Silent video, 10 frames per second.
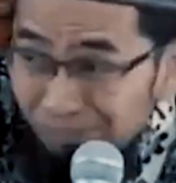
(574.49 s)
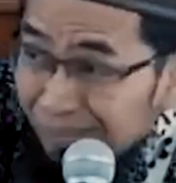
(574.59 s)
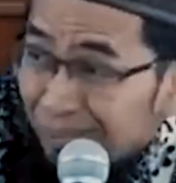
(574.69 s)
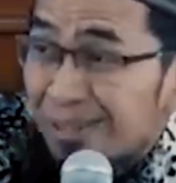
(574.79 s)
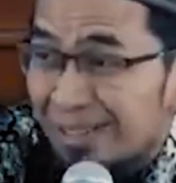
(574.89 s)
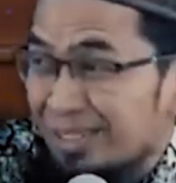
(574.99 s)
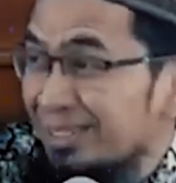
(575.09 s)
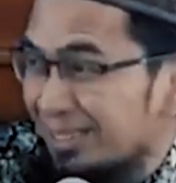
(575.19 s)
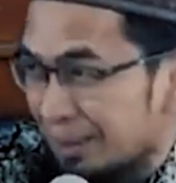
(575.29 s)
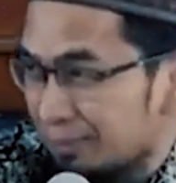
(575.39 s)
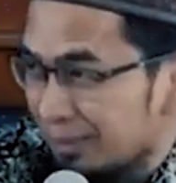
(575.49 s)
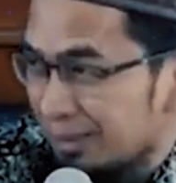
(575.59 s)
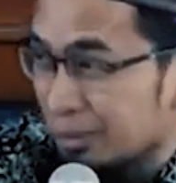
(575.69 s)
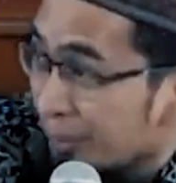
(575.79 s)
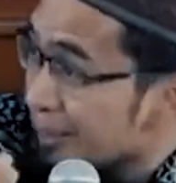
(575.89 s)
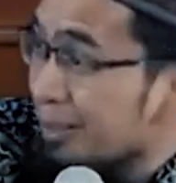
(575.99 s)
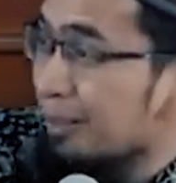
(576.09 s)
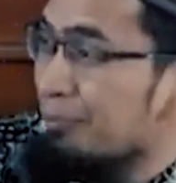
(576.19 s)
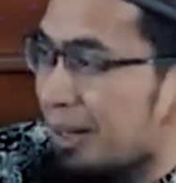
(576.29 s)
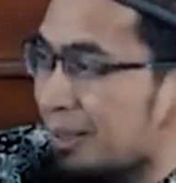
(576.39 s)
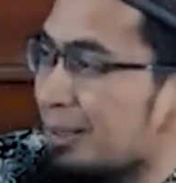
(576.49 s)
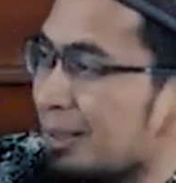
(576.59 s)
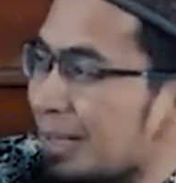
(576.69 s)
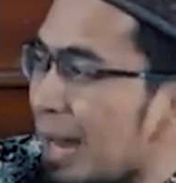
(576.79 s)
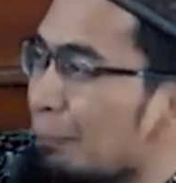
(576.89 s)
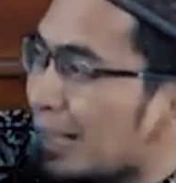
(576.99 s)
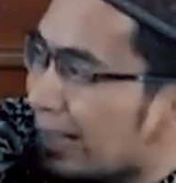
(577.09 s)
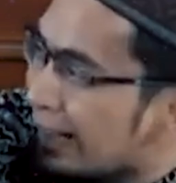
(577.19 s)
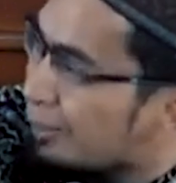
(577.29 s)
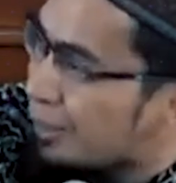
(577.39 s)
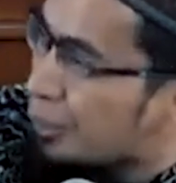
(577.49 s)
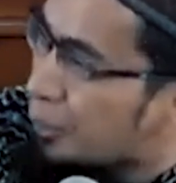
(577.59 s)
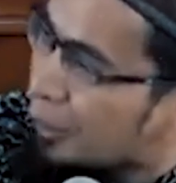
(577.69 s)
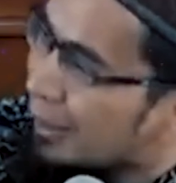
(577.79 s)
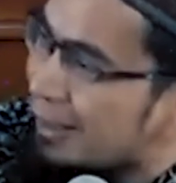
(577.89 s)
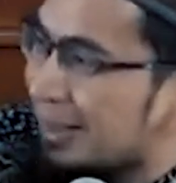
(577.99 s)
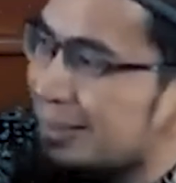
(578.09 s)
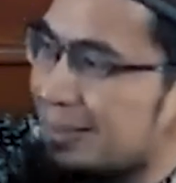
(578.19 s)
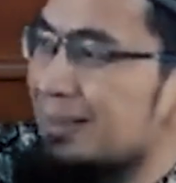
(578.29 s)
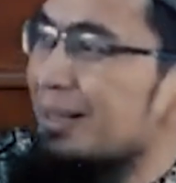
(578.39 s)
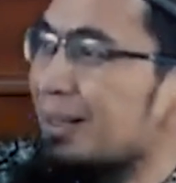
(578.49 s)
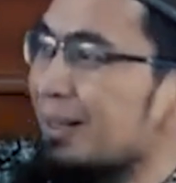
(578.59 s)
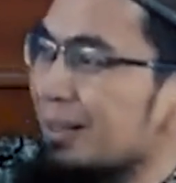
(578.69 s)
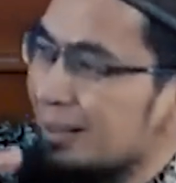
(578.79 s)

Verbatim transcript: Berdoa minta supaya dia kembali. Apalagi kalau itu keluarga dekat kita.